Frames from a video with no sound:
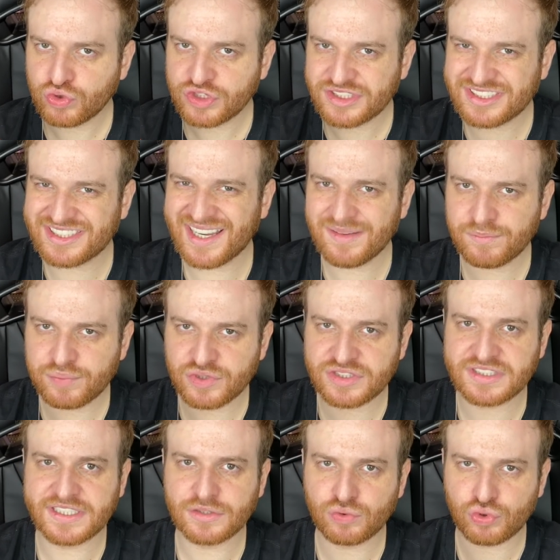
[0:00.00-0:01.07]

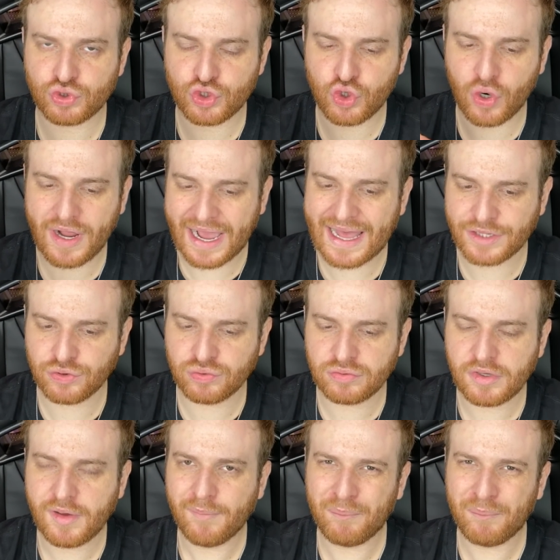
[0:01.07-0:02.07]
100% chocado,